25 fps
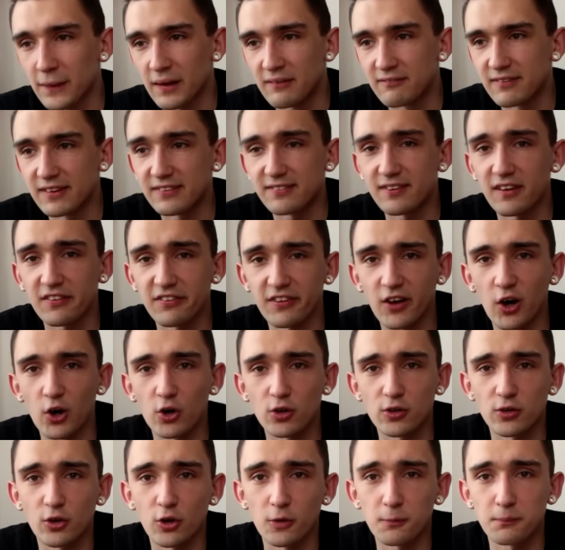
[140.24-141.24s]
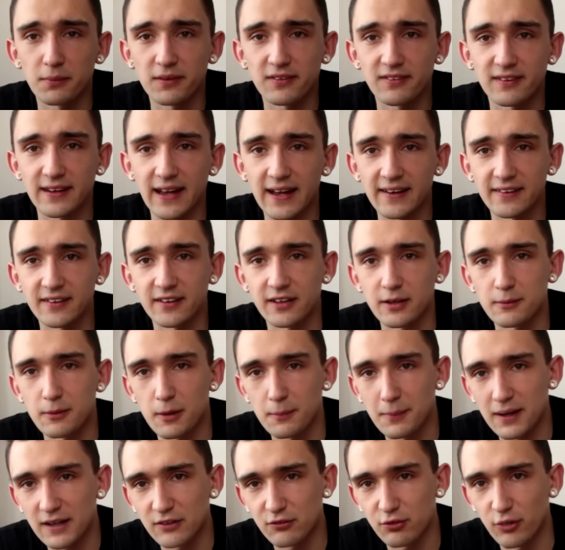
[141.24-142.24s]
Was das Rauchen noch ein bisschen angenehmer
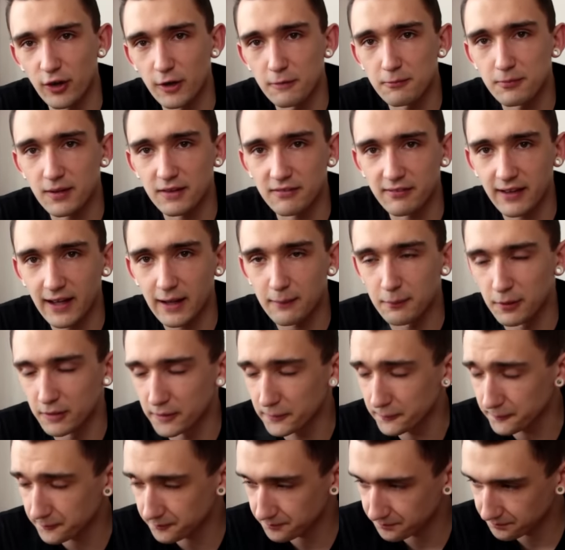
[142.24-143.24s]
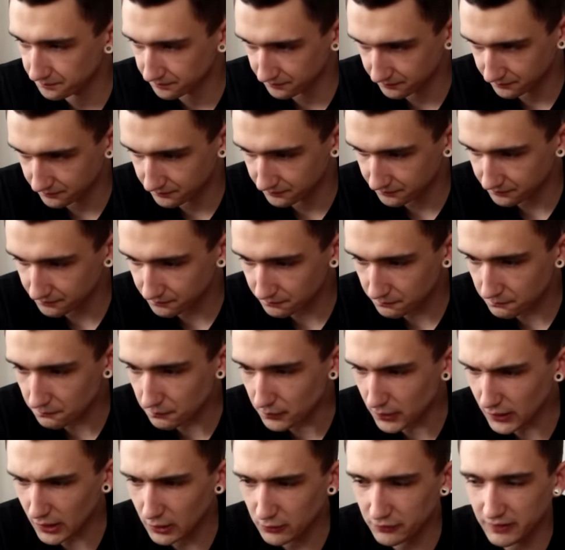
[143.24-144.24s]
macht, vor allem bei Wärme.
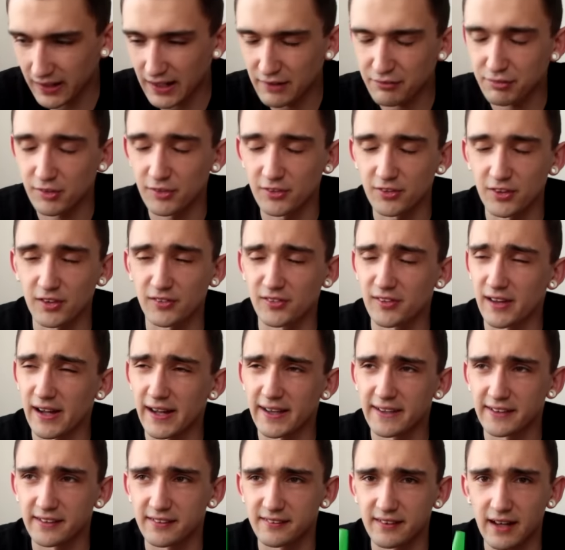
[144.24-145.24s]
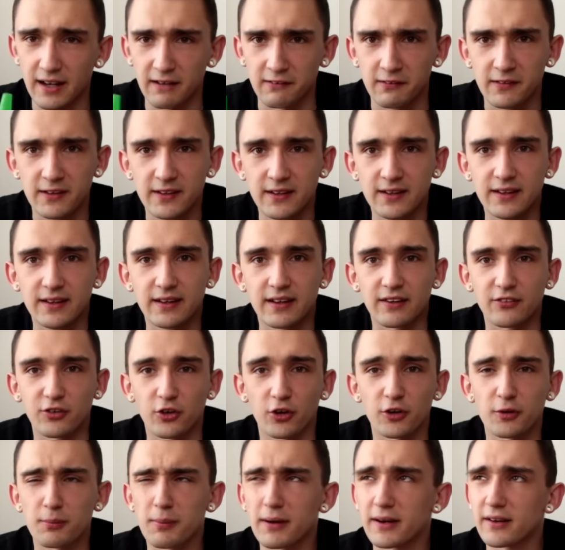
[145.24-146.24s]
Und dafür ist das Teil eigentlich da. Jetzt
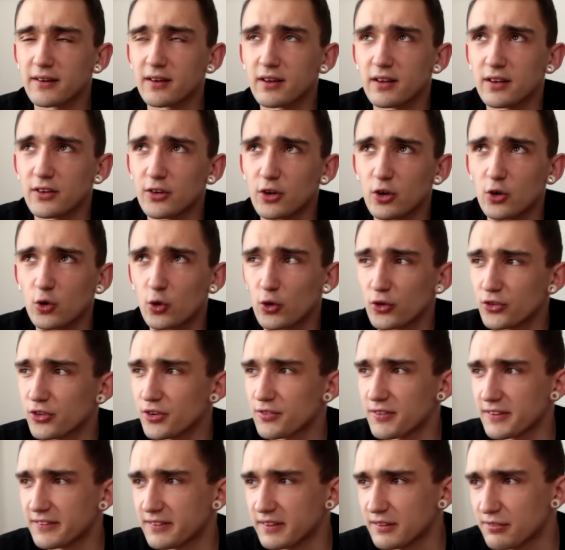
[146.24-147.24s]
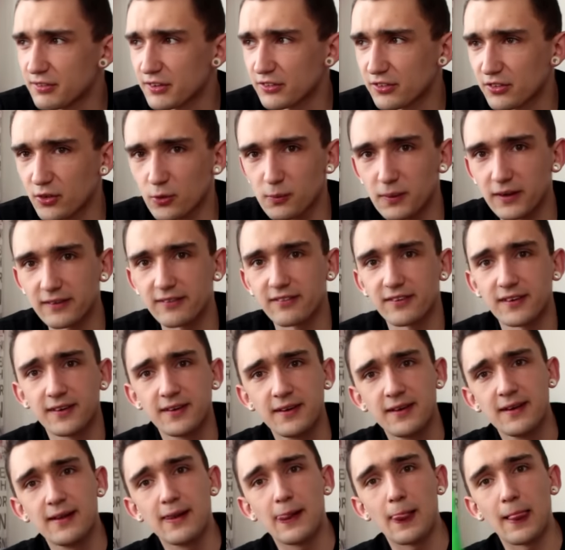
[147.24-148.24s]
könnte man äh, noch groß hier weiß ich was auch mal erzählen.
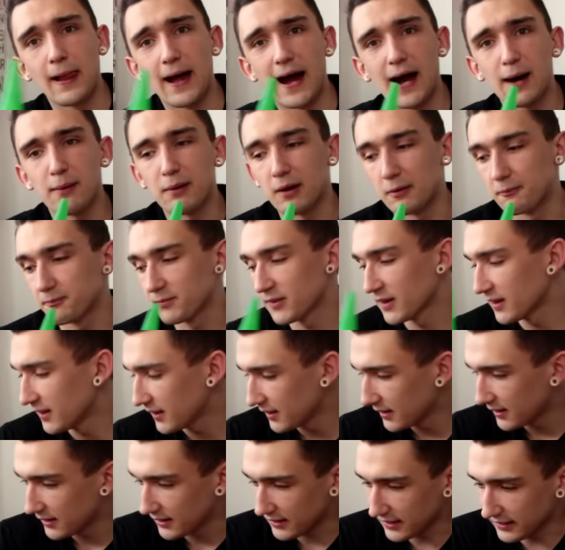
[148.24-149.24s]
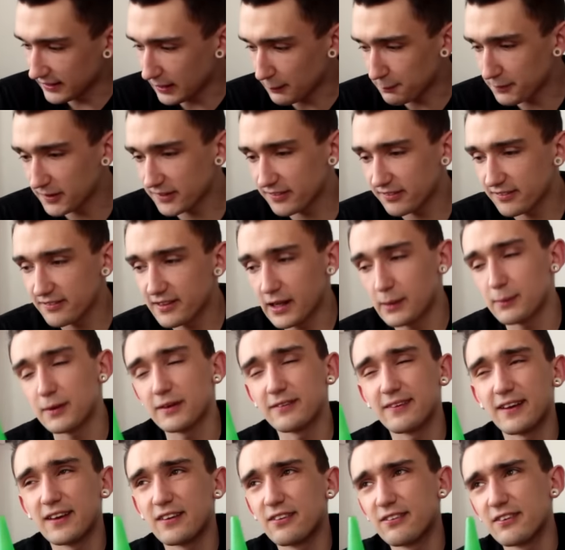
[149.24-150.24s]
Aber ich habe jetzt einen
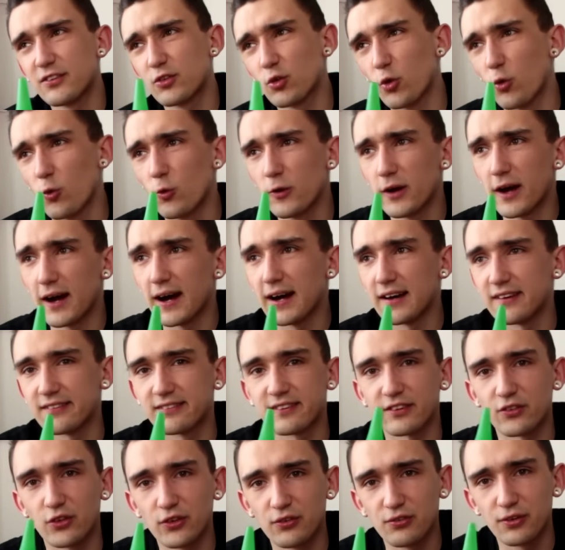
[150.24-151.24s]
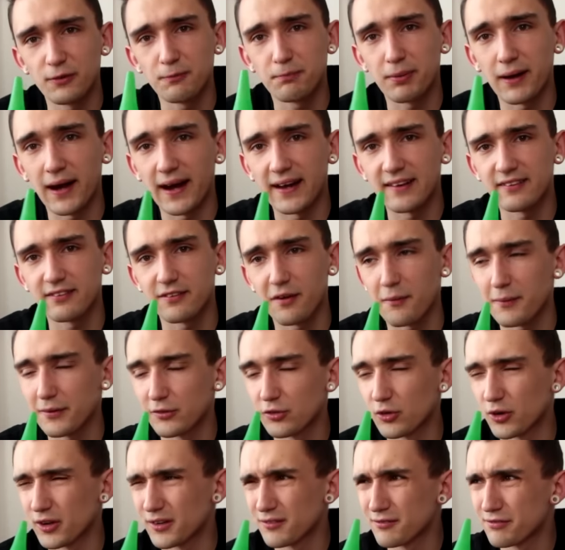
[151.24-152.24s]
Tabak, der ist jetzt ohne Eis. Also ich finde bei
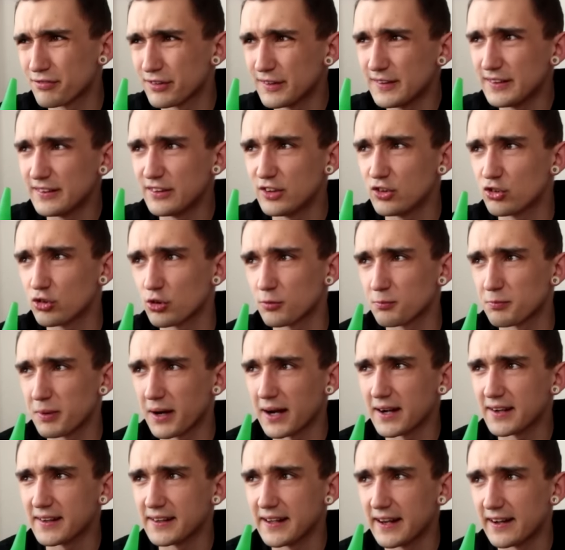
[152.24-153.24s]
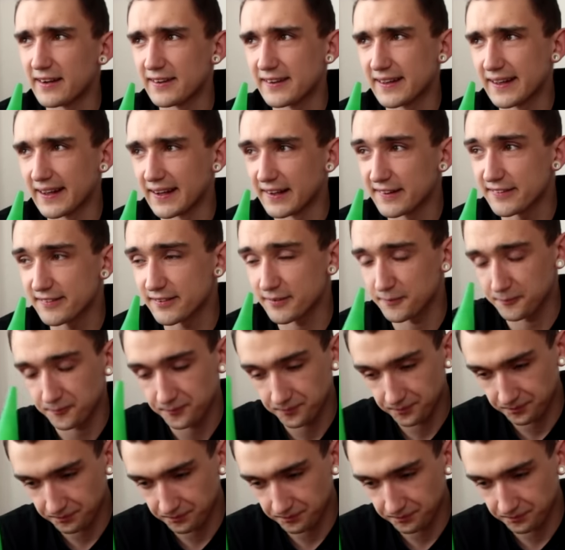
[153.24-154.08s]
Eistabaksorten finde ich die schon brachial krass.